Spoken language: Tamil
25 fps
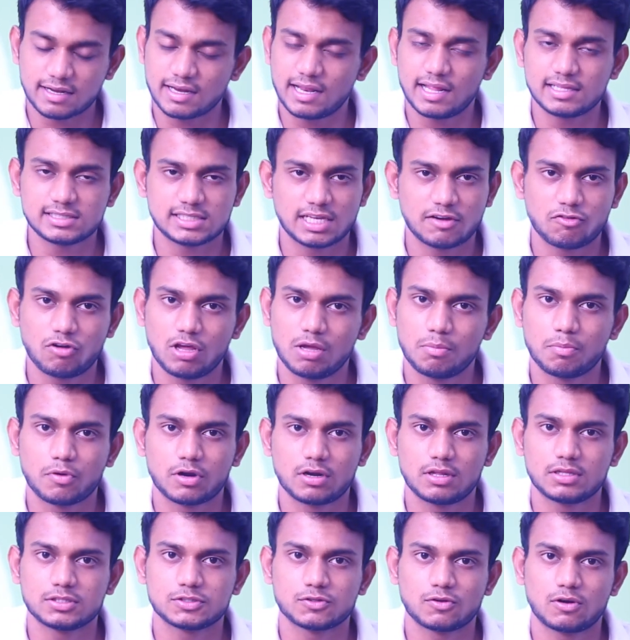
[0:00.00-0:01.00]
கிட் லென்ஸ் எவ்வளோ
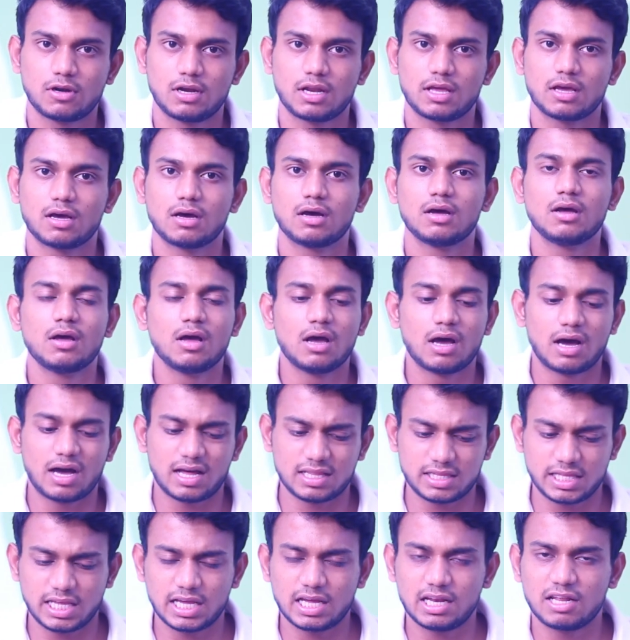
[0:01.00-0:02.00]
இம்பார்ட்டன்ட் சொன்னேன் இல்லையா
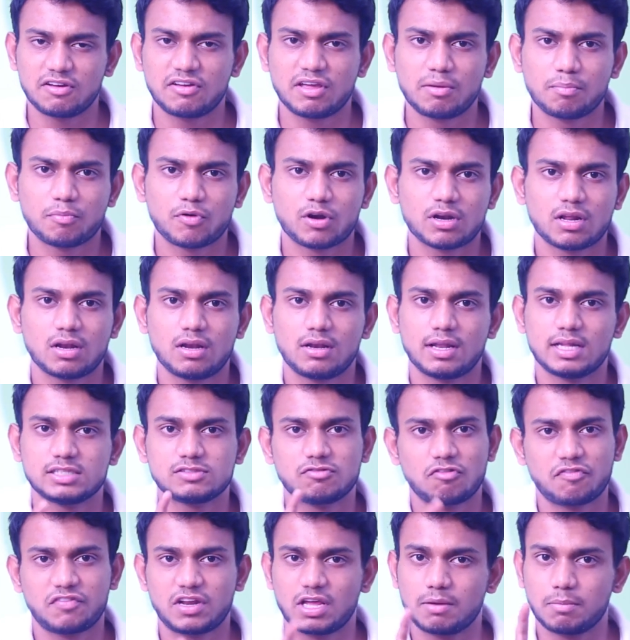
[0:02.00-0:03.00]
அதே அளவு இம்பார்ட்டன்ட்
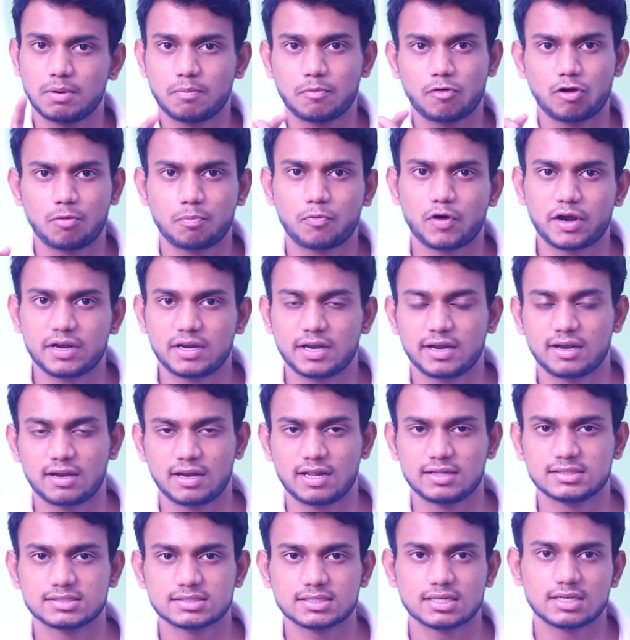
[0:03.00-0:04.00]
லென்ஸ் ஃபிஃப்டி எம்எம் ஒன் பாயிண்ட் எயிட்
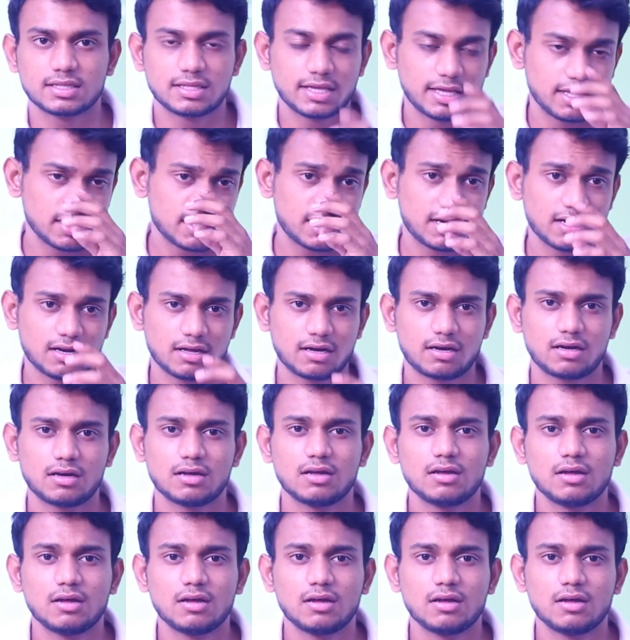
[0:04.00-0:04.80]
லென்ஸ் இது எதுக்குன்னா